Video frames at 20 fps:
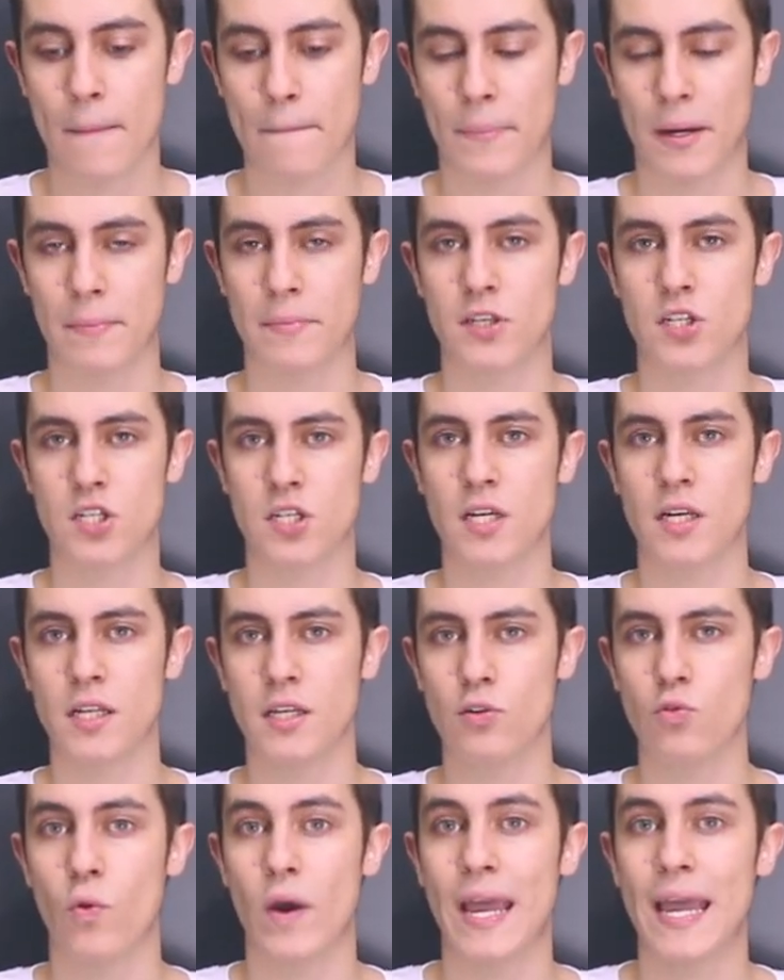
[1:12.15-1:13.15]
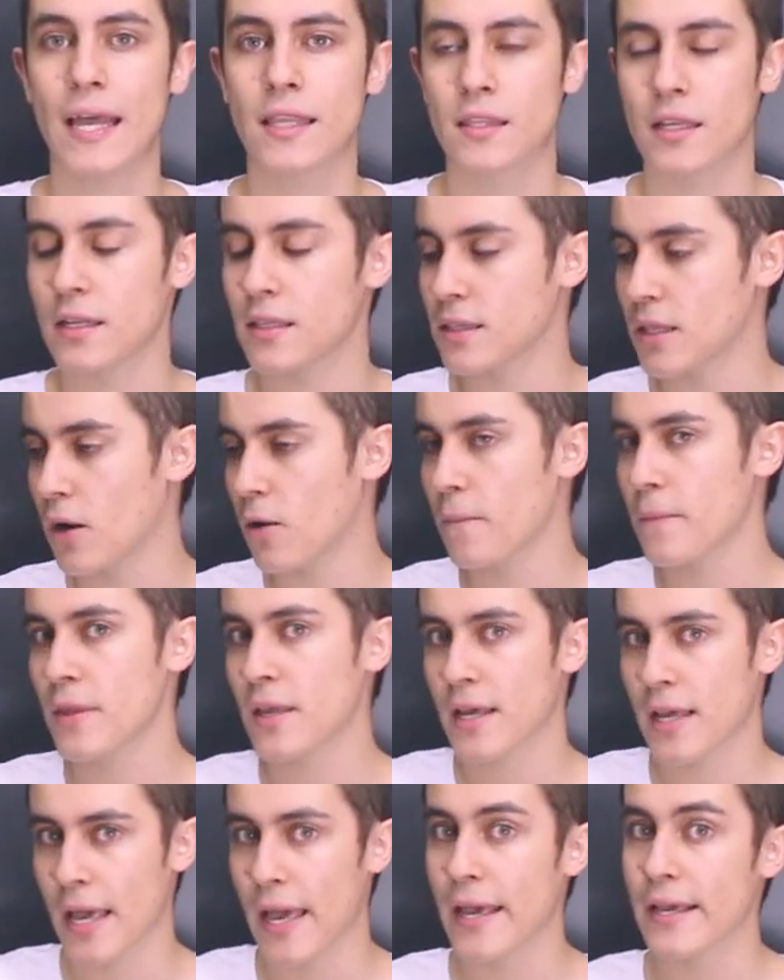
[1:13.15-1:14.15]
para medir ali o éter e tal,
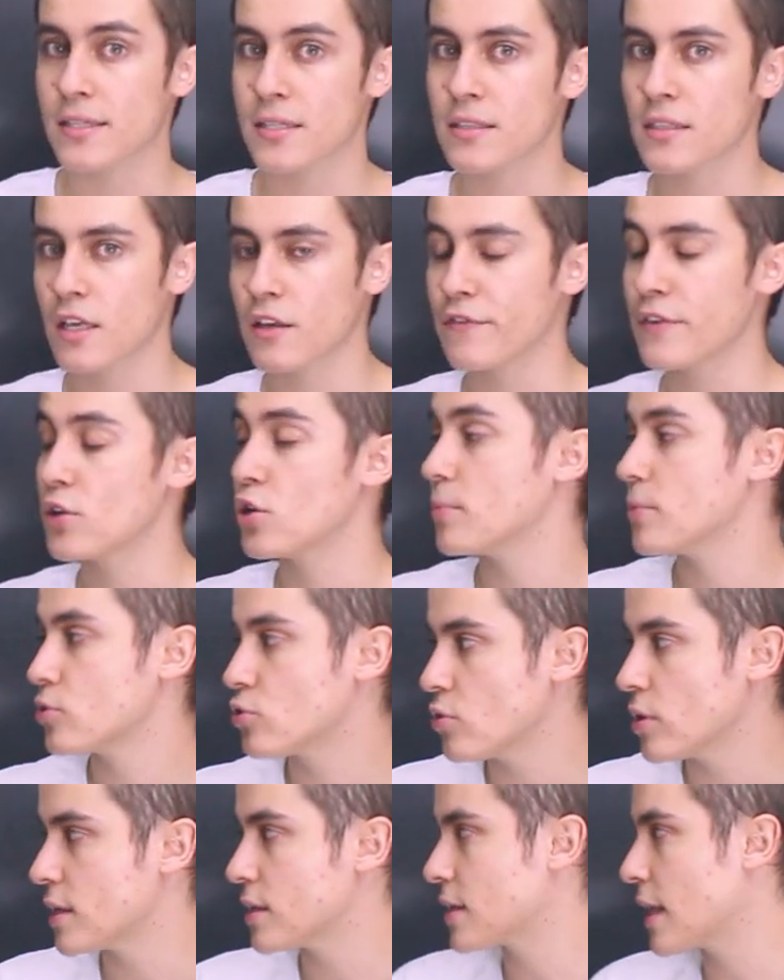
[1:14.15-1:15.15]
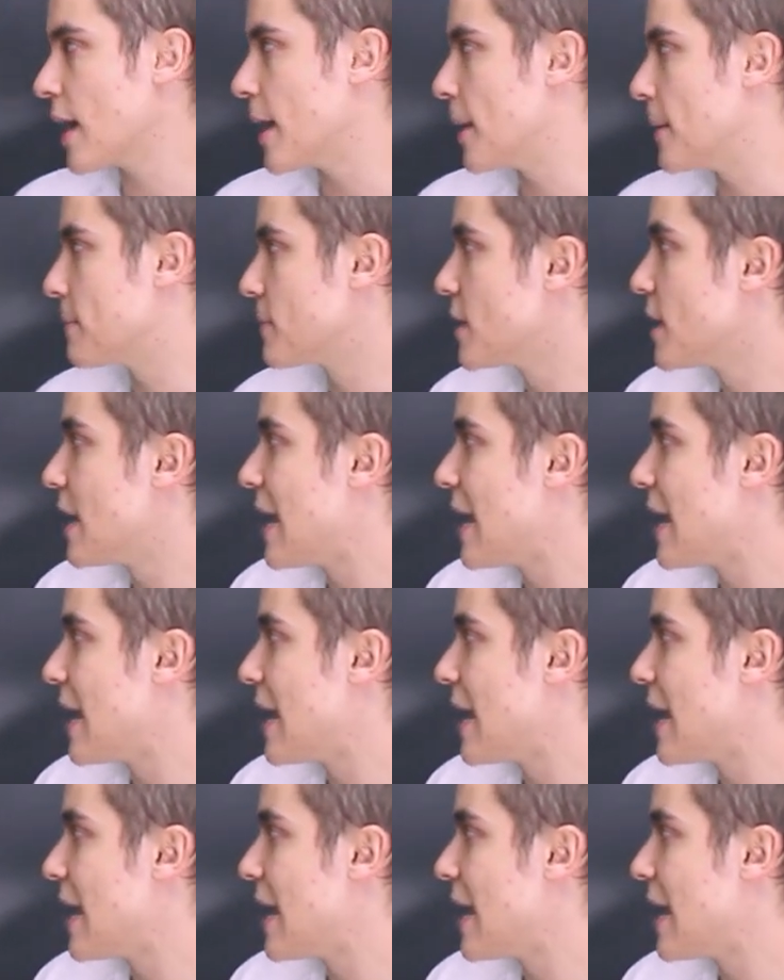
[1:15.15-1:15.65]
é esse interferômetro aí que tá aí.